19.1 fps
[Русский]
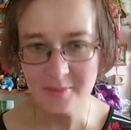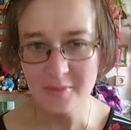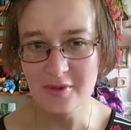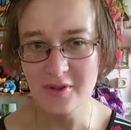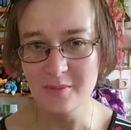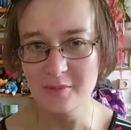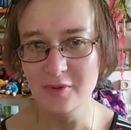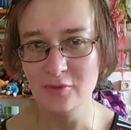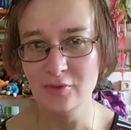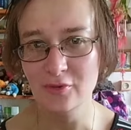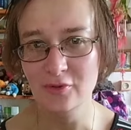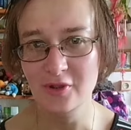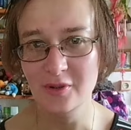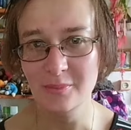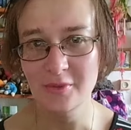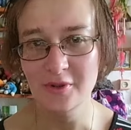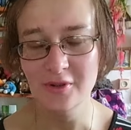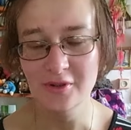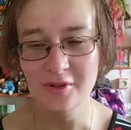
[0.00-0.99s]
было мне все-таки
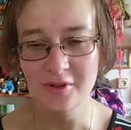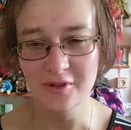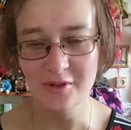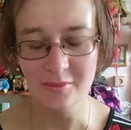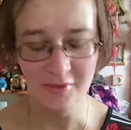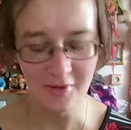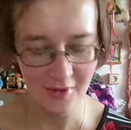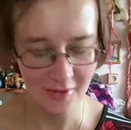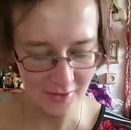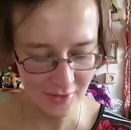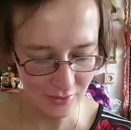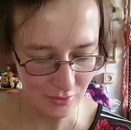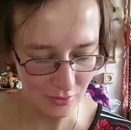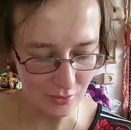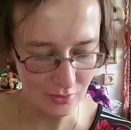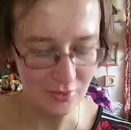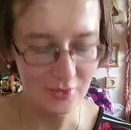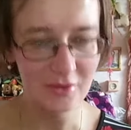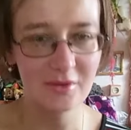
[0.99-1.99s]
перед этим
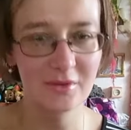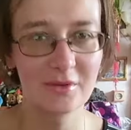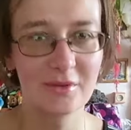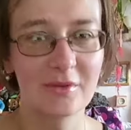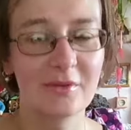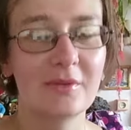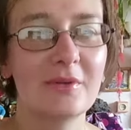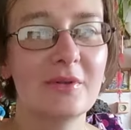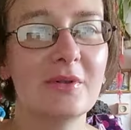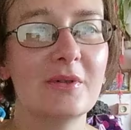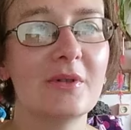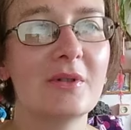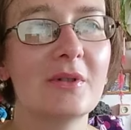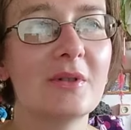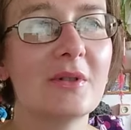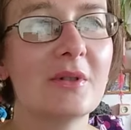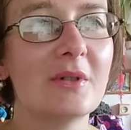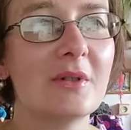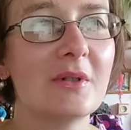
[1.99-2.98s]
заглянуть.
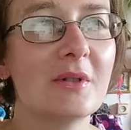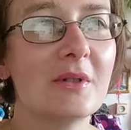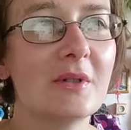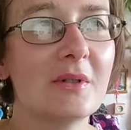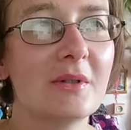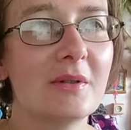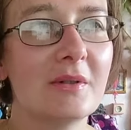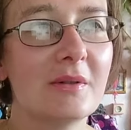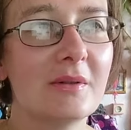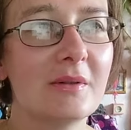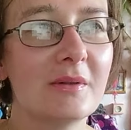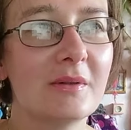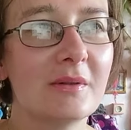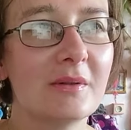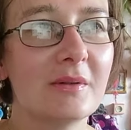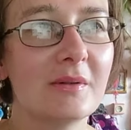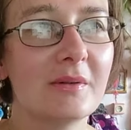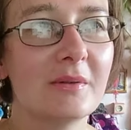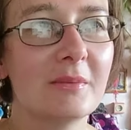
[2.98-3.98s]
Э,
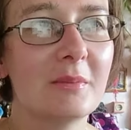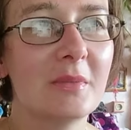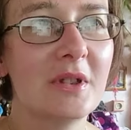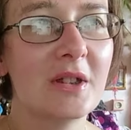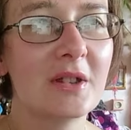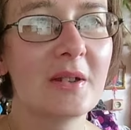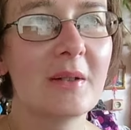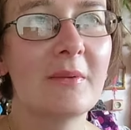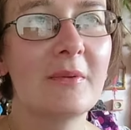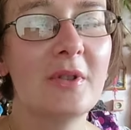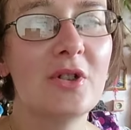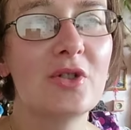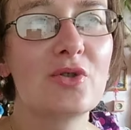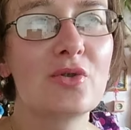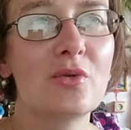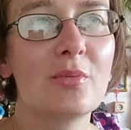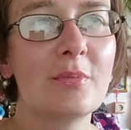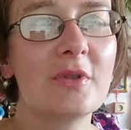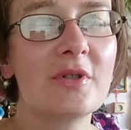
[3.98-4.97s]
мне там в
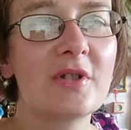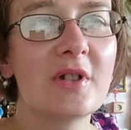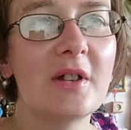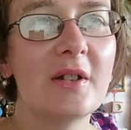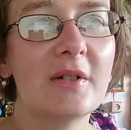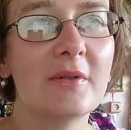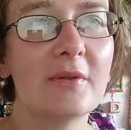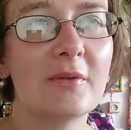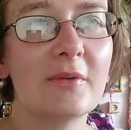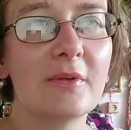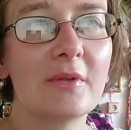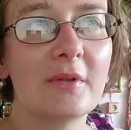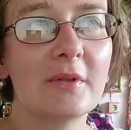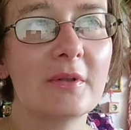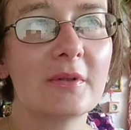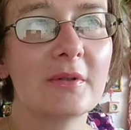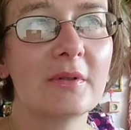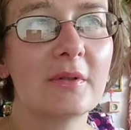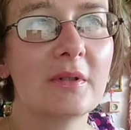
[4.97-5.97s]
личку писали
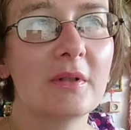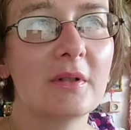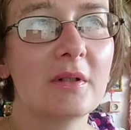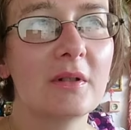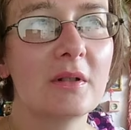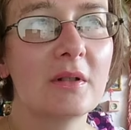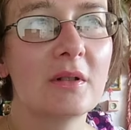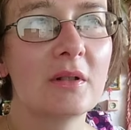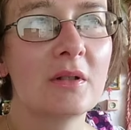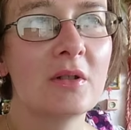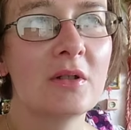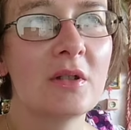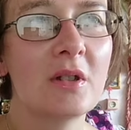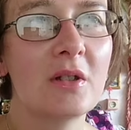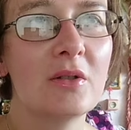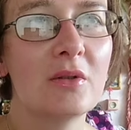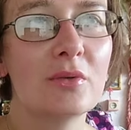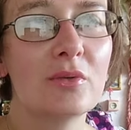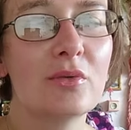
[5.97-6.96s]
в...
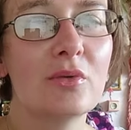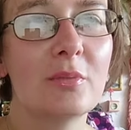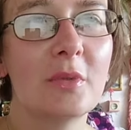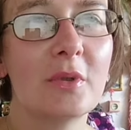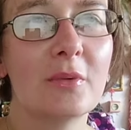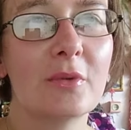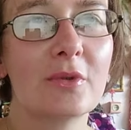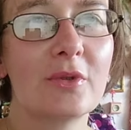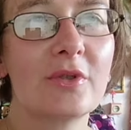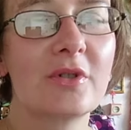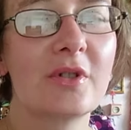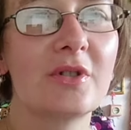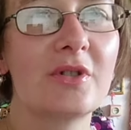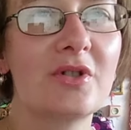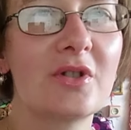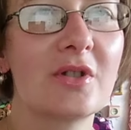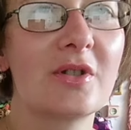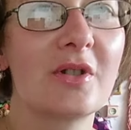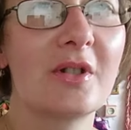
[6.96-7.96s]
на ютубе, вот, кстати,
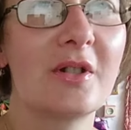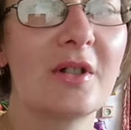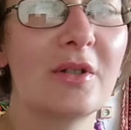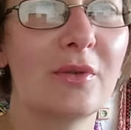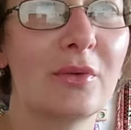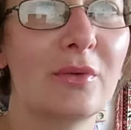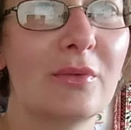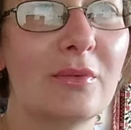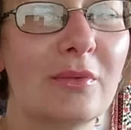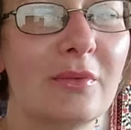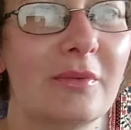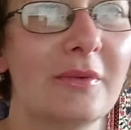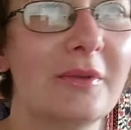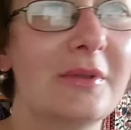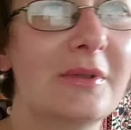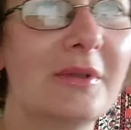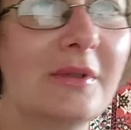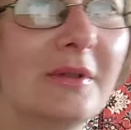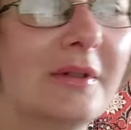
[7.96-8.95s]
сейчас гляну.
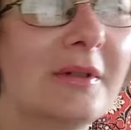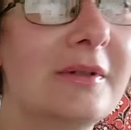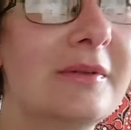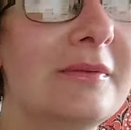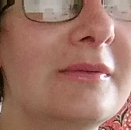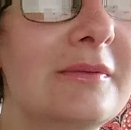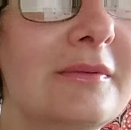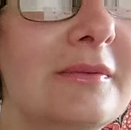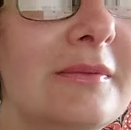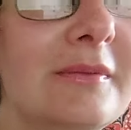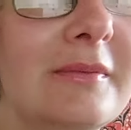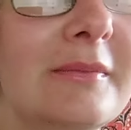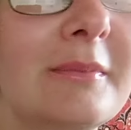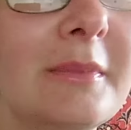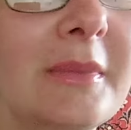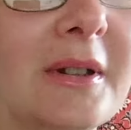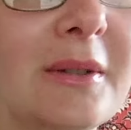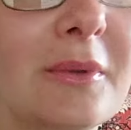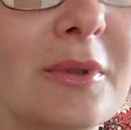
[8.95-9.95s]

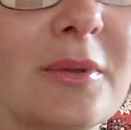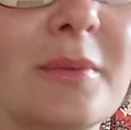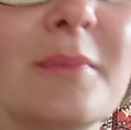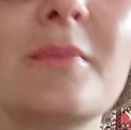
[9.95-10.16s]
Блин, вот